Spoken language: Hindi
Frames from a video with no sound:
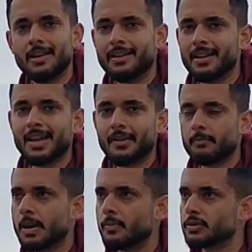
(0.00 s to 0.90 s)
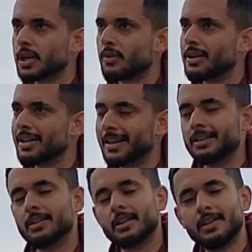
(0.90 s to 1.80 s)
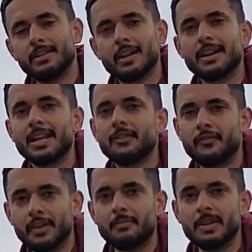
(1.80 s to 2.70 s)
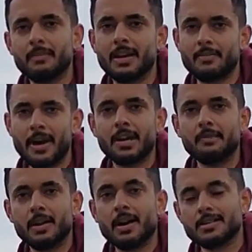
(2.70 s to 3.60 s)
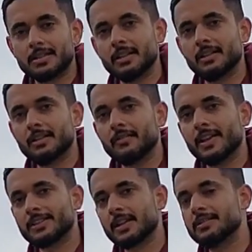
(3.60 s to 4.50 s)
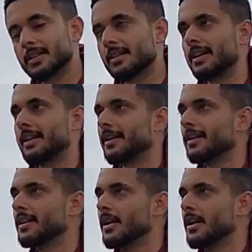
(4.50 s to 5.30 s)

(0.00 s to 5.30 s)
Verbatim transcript: रियल लाइफ में अब उसका कोई लेना देना नहीं रहा लेकिन फिर भी मेरे माइंड में आज तक वैसा चल रहा है